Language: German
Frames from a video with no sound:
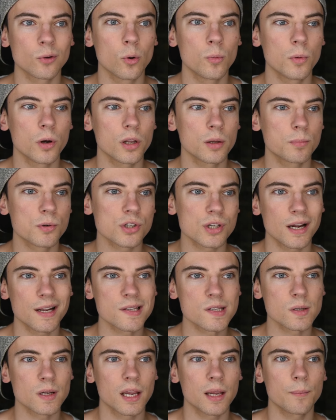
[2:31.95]
um euch
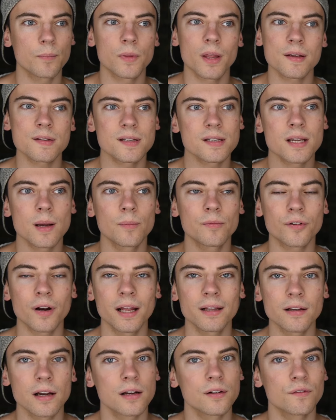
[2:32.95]
Bescheid zu geben, dass ich am
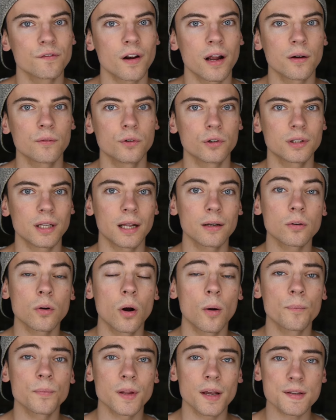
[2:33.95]
Freitag in Frankfurt
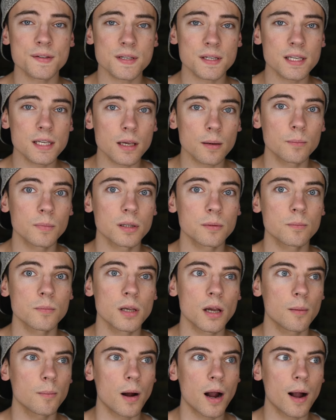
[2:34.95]
ankomme, dass ihr mit
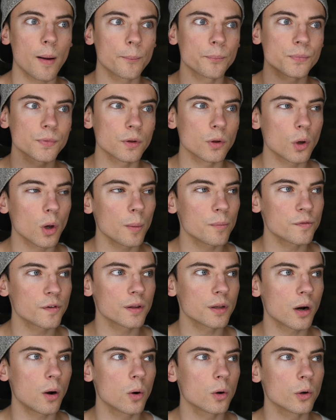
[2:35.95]
mir am Abend ein
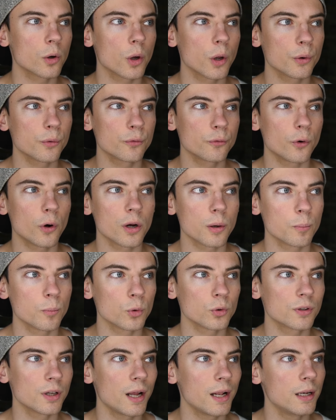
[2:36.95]
Köpfchen rauchen könnt vor dem
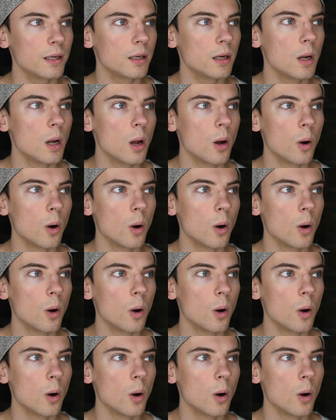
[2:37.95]
Hotel